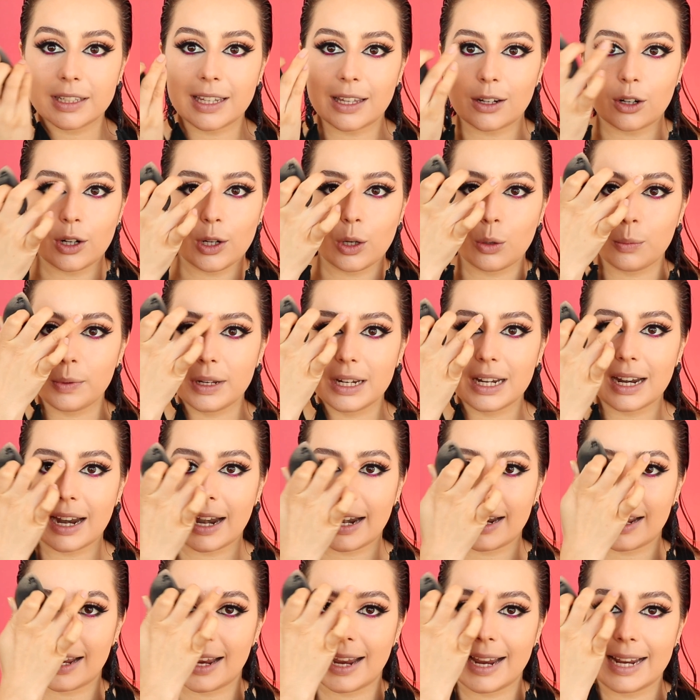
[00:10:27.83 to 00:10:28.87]
quiero
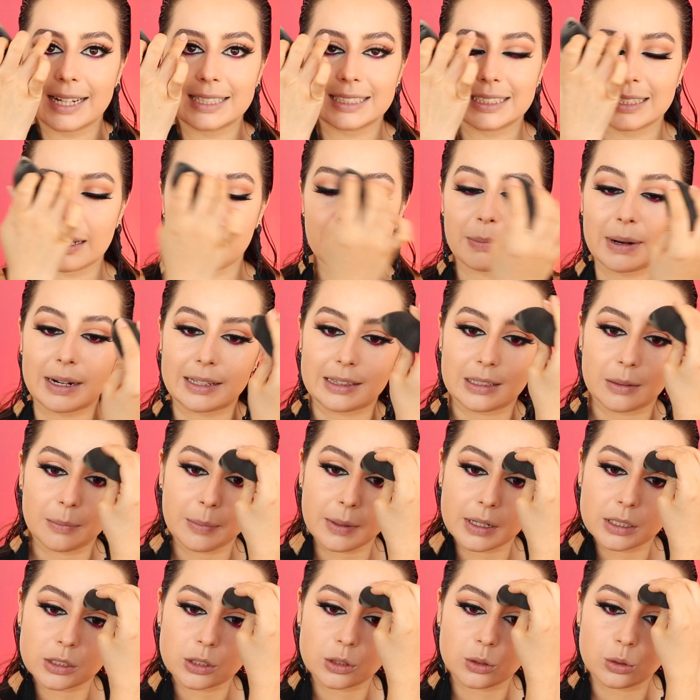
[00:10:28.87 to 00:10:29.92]
iluminar esta parte,
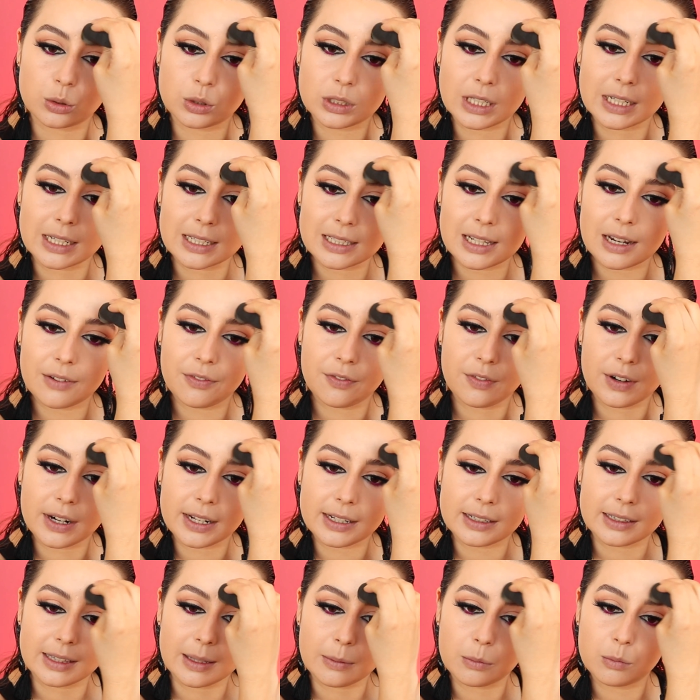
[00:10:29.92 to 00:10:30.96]
pero si tú tienes la
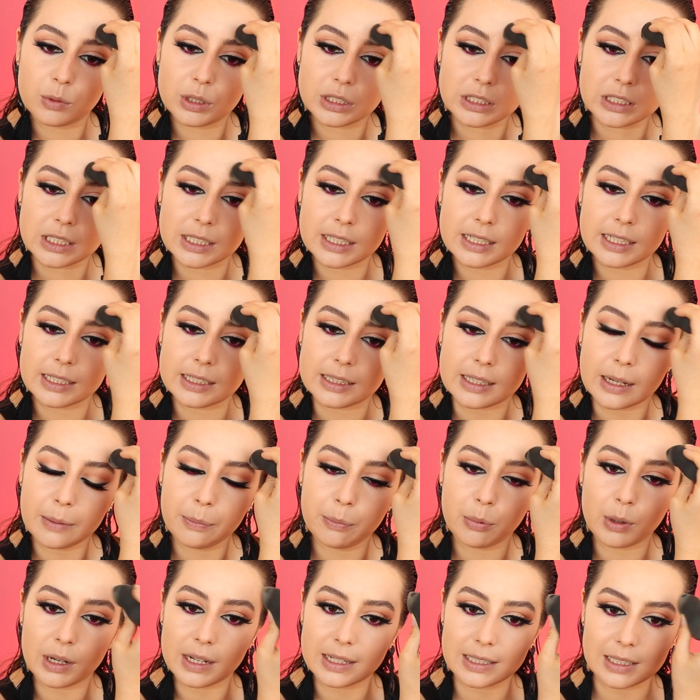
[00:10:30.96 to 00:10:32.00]
frente muy
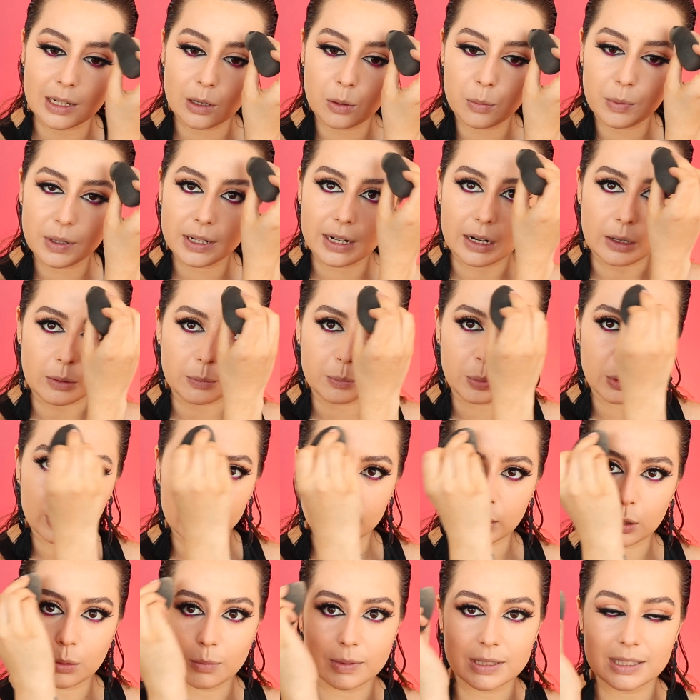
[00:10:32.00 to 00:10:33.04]
chiquita puedes iluminar un
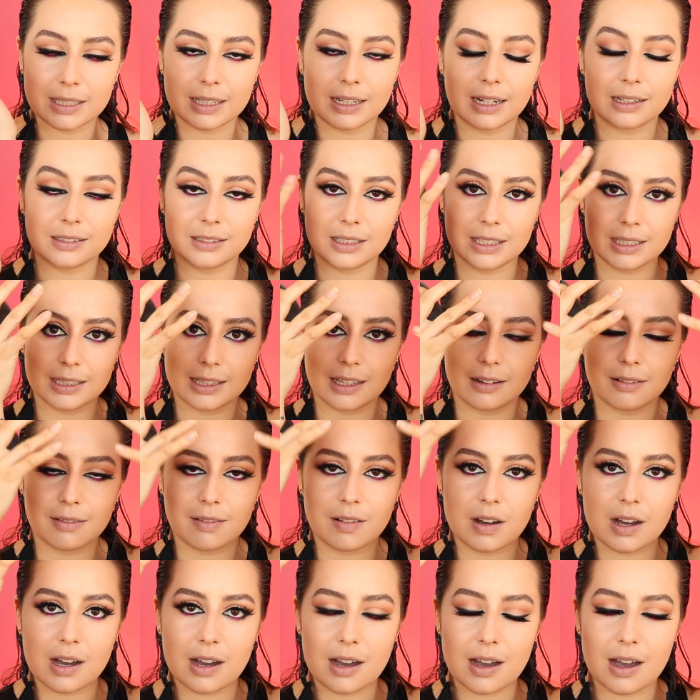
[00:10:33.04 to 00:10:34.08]
poquito más grande y te
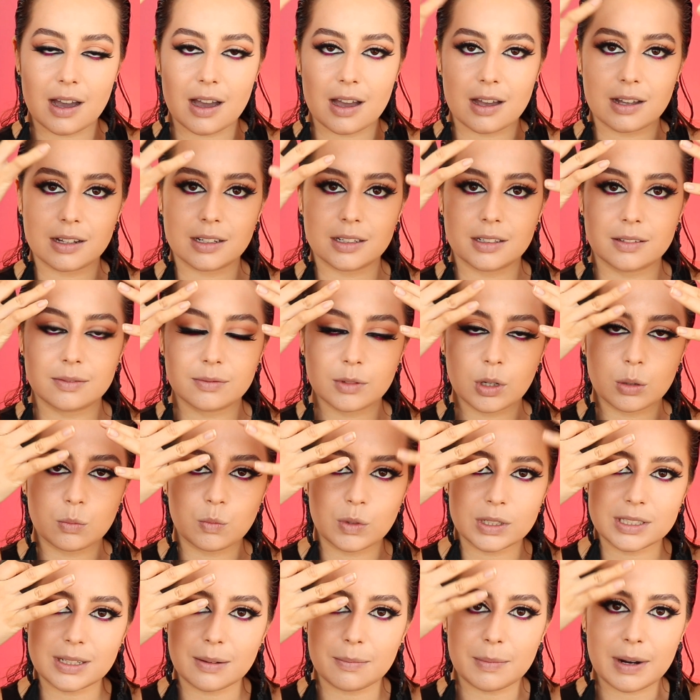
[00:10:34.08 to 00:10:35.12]
va a
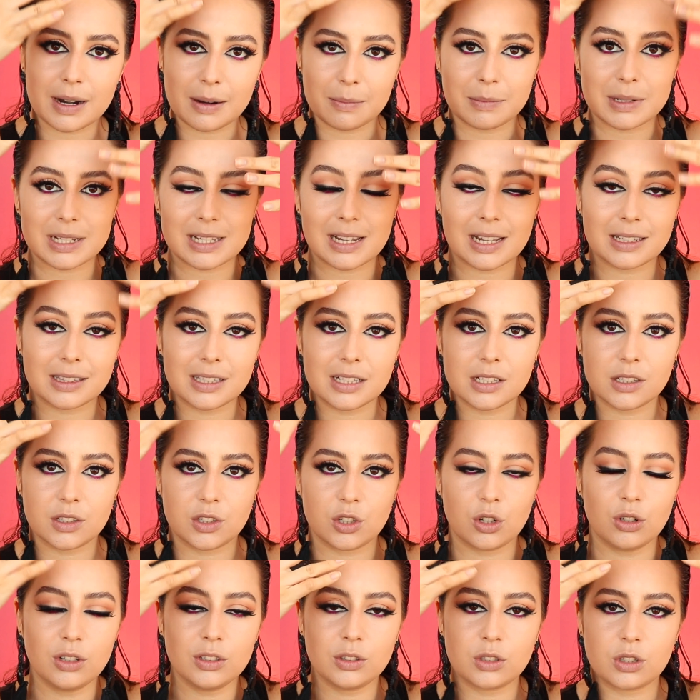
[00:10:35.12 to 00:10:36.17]
como llamar más la
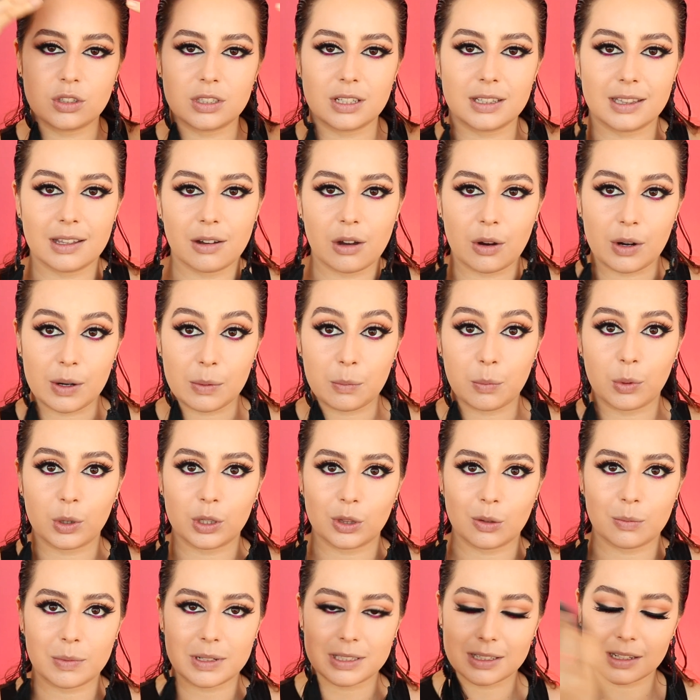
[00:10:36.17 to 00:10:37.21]
atención, entonces te va a ver un
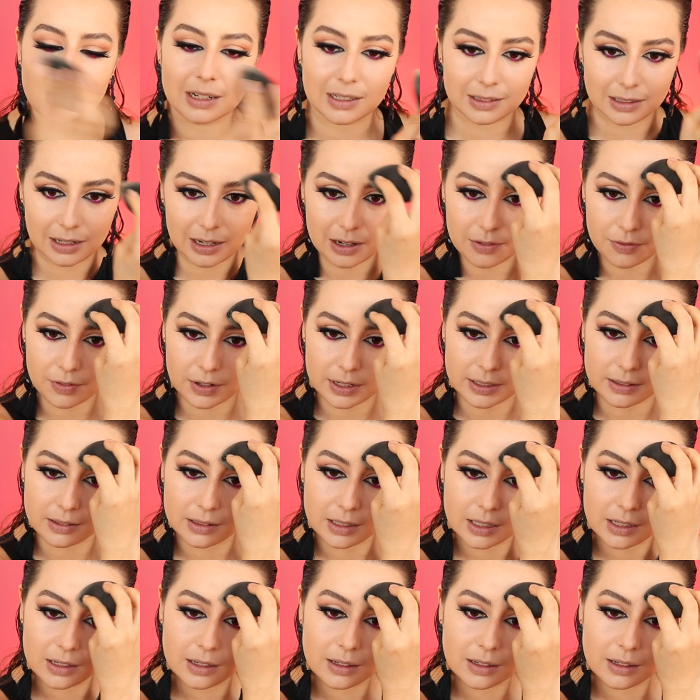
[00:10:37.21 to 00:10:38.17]
poquito más grande la frente.